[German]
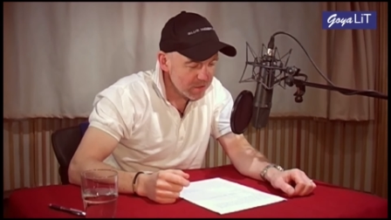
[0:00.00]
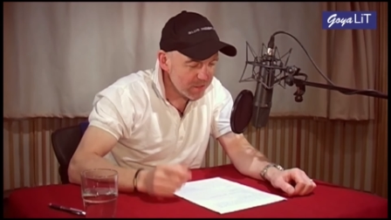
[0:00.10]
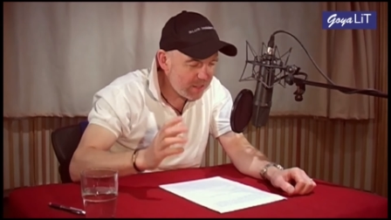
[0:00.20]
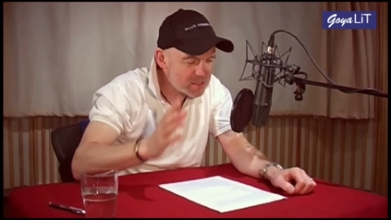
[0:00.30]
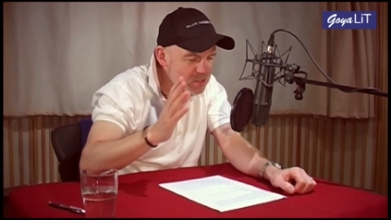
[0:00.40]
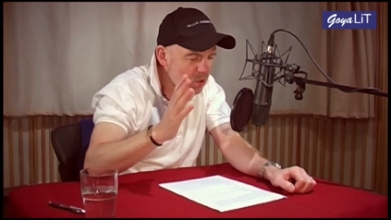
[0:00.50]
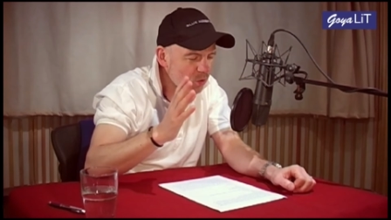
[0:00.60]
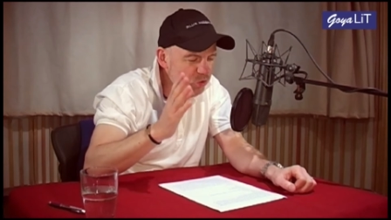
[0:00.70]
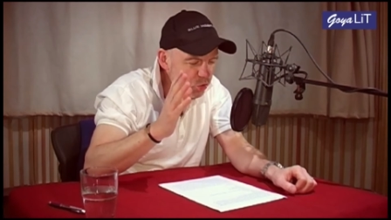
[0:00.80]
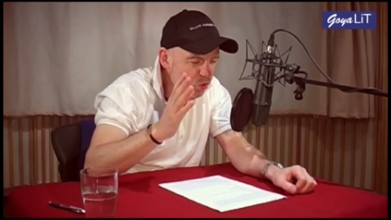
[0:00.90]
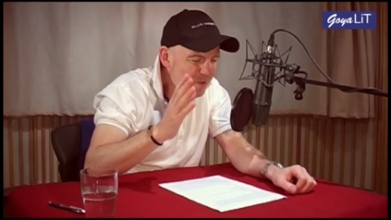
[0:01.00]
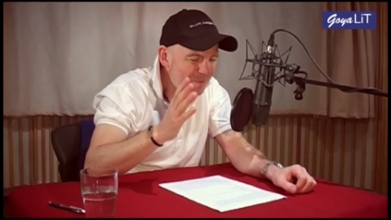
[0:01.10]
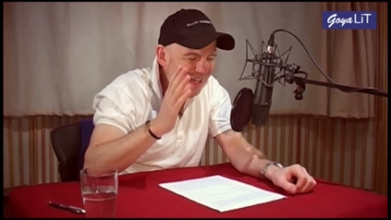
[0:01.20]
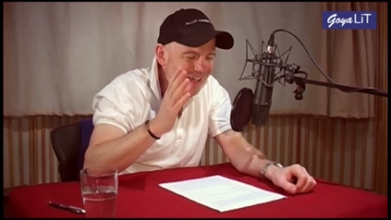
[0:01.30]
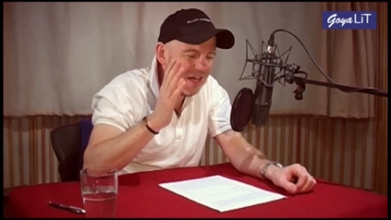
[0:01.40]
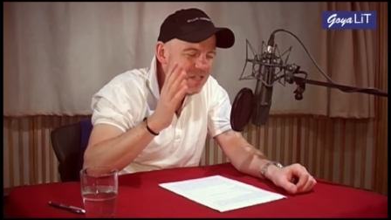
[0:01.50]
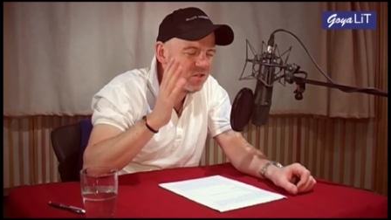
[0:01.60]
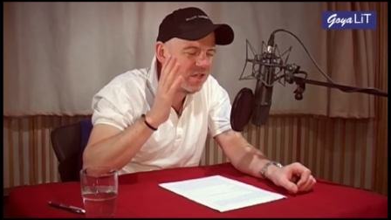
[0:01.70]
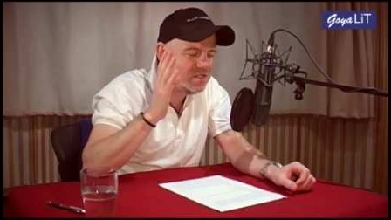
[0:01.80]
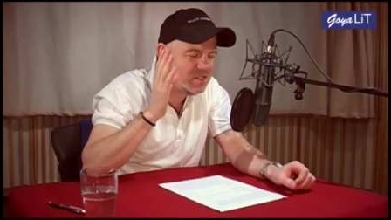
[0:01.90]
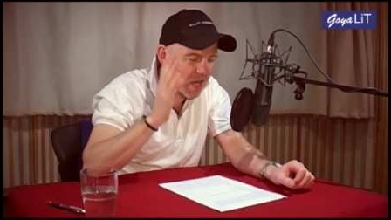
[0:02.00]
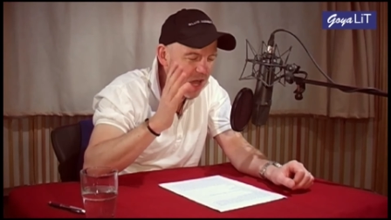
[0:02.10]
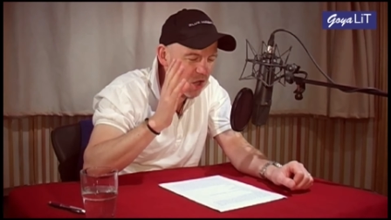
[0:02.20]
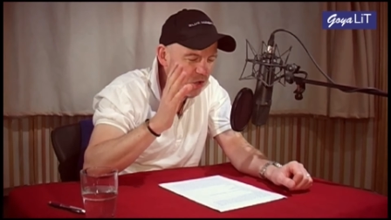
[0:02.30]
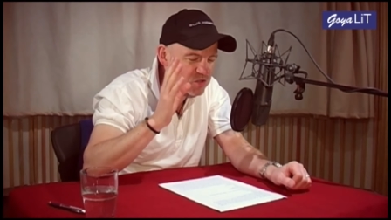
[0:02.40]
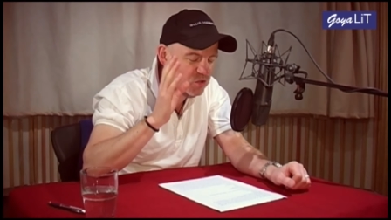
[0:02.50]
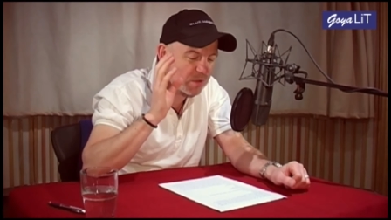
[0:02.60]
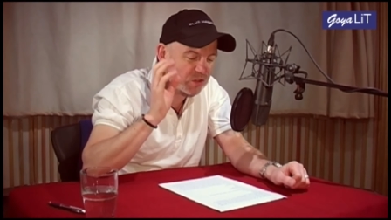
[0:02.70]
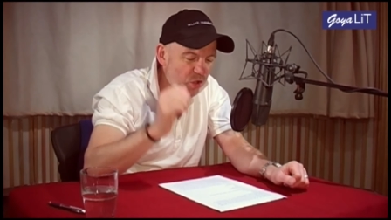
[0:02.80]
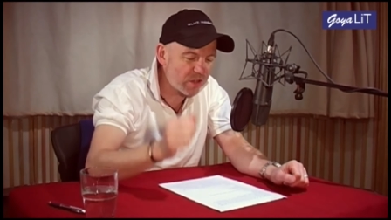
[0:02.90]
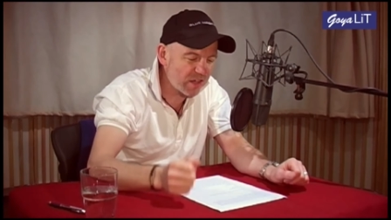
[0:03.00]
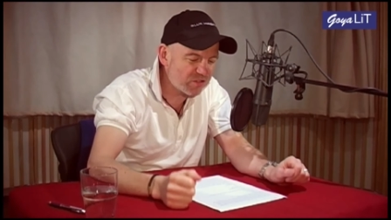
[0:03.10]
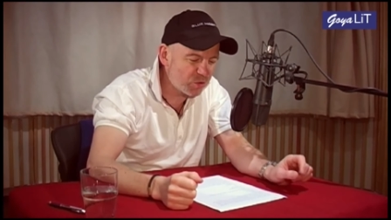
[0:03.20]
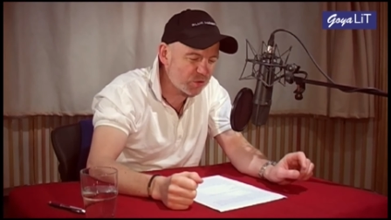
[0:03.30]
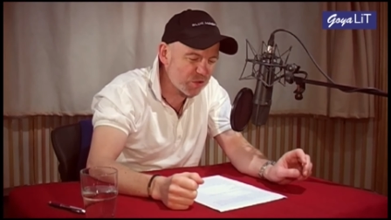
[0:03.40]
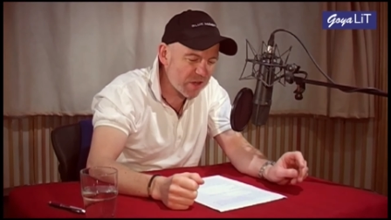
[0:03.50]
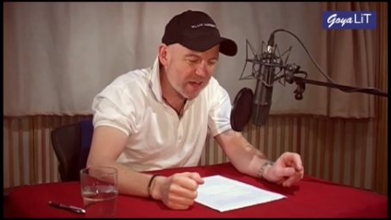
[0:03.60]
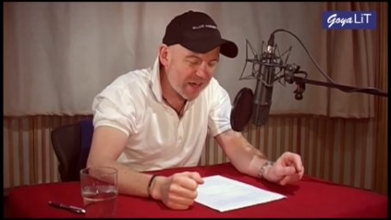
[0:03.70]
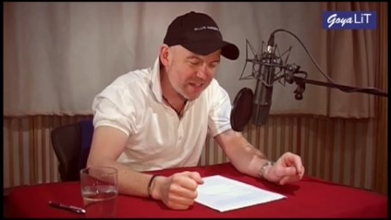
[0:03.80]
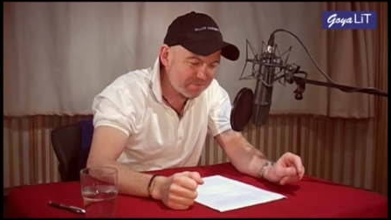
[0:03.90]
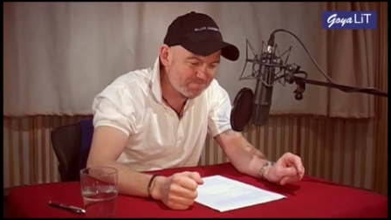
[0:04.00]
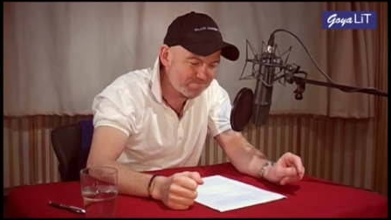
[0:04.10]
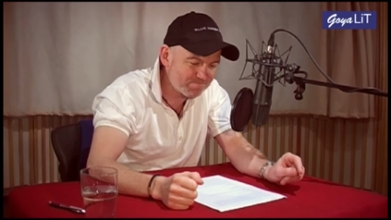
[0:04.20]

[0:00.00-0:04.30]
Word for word: Diesen Oktober brach also das Chaos über Don Antonio herein.